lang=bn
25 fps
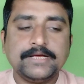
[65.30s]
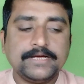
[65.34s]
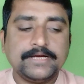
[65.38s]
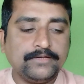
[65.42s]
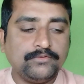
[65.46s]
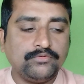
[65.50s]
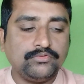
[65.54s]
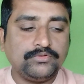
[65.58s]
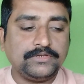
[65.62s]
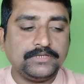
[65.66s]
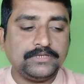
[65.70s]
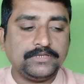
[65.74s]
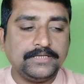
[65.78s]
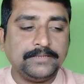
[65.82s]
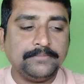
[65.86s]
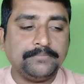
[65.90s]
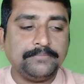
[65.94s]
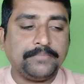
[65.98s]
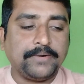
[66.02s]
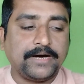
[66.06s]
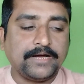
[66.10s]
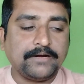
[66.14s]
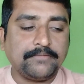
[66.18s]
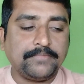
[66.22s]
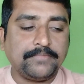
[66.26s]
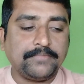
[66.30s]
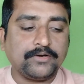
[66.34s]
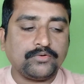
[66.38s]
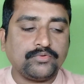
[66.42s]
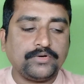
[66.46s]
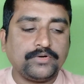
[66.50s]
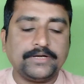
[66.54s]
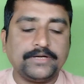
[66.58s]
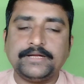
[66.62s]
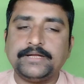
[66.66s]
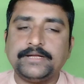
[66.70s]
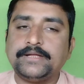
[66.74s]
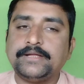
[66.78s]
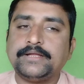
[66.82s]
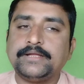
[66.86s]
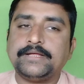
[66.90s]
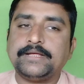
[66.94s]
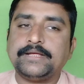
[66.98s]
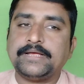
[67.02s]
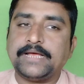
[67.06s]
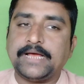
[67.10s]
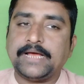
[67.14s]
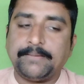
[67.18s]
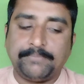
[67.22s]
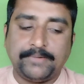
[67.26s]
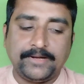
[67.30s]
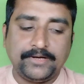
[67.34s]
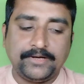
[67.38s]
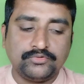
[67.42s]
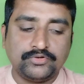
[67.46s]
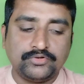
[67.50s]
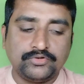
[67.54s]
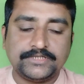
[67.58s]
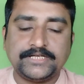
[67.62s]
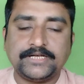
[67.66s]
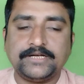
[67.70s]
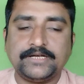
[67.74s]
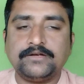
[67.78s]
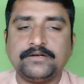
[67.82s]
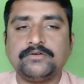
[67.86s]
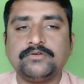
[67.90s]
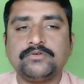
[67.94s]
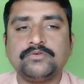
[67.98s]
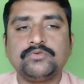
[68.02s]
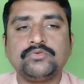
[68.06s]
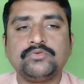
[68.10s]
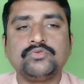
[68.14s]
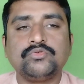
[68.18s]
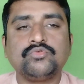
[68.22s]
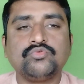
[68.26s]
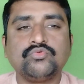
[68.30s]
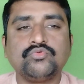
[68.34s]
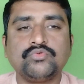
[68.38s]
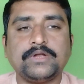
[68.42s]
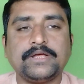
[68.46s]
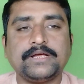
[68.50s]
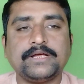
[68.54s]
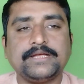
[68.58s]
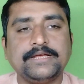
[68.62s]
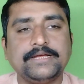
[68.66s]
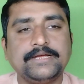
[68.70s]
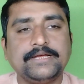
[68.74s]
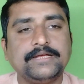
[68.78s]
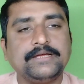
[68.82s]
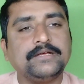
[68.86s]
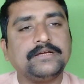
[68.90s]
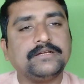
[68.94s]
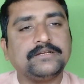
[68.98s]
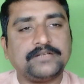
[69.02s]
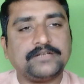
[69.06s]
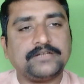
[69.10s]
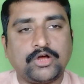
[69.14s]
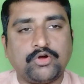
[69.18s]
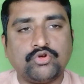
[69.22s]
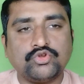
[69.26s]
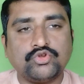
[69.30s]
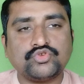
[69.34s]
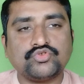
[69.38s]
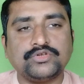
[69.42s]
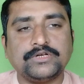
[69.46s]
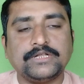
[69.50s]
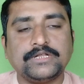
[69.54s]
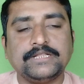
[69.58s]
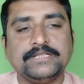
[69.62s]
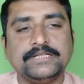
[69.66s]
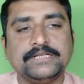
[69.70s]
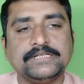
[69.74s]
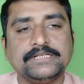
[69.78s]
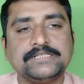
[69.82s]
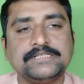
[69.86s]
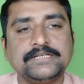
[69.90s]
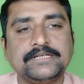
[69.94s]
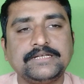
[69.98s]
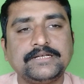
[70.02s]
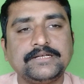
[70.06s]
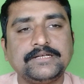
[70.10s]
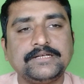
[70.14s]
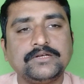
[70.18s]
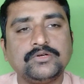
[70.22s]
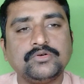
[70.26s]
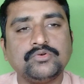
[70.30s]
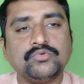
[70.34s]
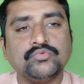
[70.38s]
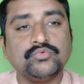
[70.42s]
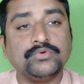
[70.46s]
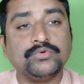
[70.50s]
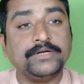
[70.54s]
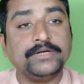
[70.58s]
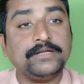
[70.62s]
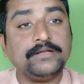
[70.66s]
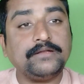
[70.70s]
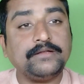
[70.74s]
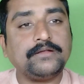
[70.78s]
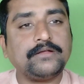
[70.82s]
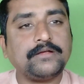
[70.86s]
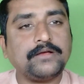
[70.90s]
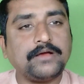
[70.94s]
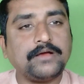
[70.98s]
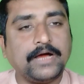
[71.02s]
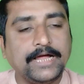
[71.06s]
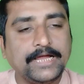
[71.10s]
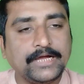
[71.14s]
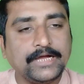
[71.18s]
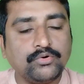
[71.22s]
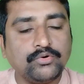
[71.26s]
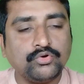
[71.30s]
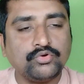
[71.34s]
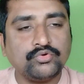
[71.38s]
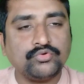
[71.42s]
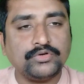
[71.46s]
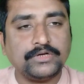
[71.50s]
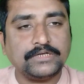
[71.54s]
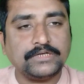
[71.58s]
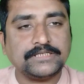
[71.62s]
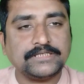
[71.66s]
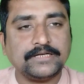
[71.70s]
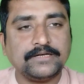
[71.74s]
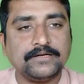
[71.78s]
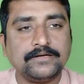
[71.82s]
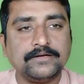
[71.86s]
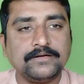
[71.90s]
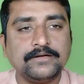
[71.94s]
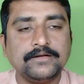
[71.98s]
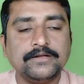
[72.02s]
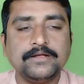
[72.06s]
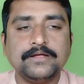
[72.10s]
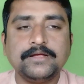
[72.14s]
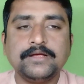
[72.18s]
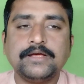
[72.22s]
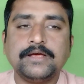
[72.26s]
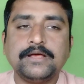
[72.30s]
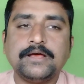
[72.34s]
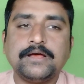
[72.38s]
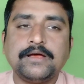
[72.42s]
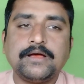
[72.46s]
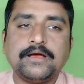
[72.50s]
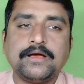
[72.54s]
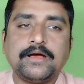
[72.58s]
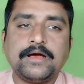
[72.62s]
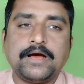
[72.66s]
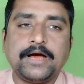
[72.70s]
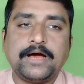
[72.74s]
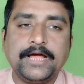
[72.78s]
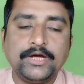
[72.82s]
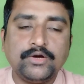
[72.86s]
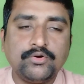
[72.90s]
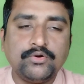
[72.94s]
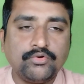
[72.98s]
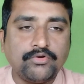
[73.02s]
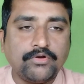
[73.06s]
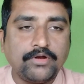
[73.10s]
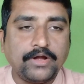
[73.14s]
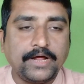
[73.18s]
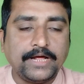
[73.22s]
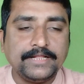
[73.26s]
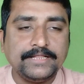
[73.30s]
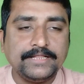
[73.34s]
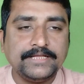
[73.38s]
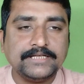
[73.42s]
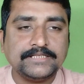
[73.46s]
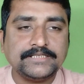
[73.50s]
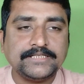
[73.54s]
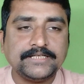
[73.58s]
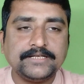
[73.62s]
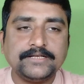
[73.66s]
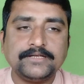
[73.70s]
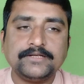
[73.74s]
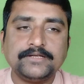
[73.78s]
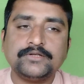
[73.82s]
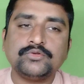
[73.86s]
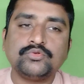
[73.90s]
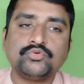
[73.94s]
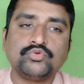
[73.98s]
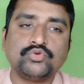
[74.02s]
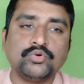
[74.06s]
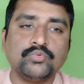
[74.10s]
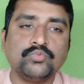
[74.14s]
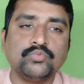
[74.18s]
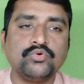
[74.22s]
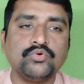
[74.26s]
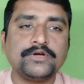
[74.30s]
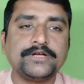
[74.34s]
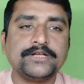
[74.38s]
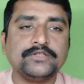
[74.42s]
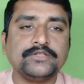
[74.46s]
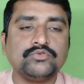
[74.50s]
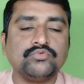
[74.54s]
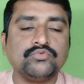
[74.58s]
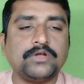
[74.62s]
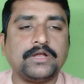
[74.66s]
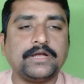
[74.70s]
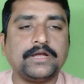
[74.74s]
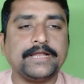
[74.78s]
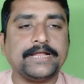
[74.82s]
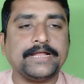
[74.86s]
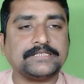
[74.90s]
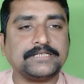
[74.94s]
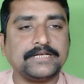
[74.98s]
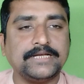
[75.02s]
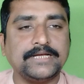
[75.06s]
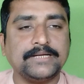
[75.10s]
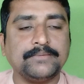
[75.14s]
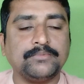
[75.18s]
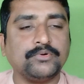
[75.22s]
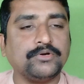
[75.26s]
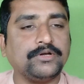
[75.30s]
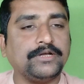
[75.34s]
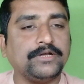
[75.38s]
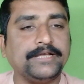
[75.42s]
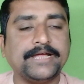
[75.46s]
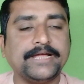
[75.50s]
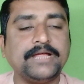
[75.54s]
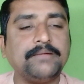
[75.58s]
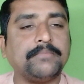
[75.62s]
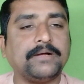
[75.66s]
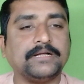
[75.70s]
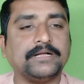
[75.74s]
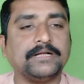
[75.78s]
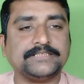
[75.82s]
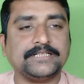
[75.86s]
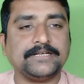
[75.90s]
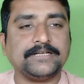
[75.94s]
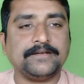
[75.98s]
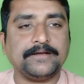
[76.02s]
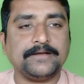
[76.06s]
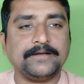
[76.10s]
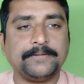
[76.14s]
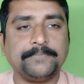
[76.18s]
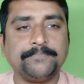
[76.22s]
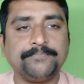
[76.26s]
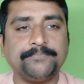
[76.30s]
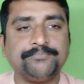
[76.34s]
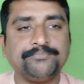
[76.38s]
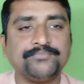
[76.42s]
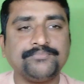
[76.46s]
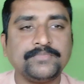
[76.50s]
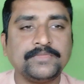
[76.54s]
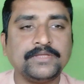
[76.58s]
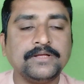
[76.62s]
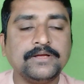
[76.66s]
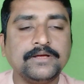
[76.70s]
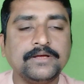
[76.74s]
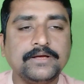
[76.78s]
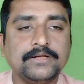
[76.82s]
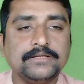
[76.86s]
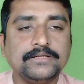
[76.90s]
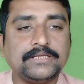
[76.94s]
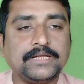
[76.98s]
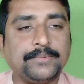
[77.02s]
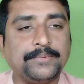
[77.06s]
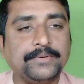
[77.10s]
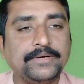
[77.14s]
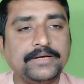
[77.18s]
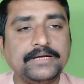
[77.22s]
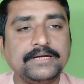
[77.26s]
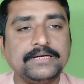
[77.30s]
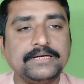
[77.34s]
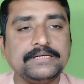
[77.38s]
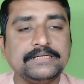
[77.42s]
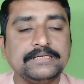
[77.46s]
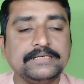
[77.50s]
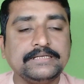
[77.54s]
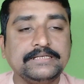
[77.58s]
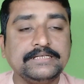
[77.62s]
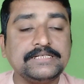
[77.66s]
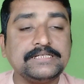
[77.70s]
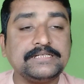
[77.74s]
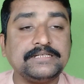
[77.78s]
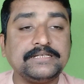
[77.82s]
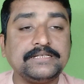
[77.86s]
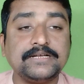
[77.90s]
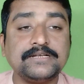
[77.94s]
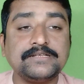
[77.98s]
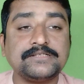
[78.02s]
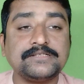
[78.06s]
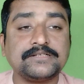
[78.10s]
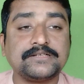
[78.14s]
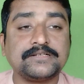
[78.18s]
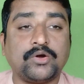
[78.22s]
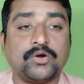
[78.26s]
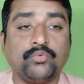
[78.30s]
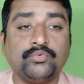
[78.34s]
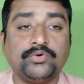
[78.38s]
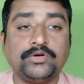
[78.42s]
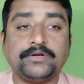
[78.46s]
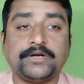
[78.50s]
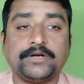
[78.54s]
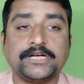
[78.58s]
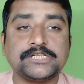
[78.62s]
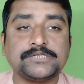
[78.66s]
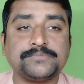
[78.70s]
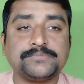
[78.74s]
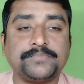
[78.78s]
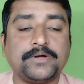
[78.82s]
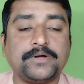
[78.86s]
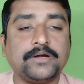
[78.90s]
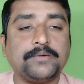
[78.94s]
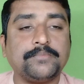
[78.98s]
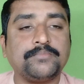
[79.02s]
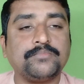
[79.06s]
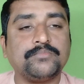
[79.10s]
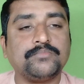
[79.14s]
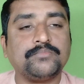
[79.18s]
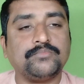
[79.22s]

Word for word: কিন্তু তিনি বারবার করে অ্যাপ্লাই করেছেন ওনাকে নাকচ করে দিয়েছে উনি হাইকোর্ট করেছেন হাইকোর্ট রায় দিয়েছে তবুও কিন্তু ওনার এসআই এবং ডিআই মানছেন না তার মানে ডিস্টেন্স গ্রাউন্ডে ট্রান্সফার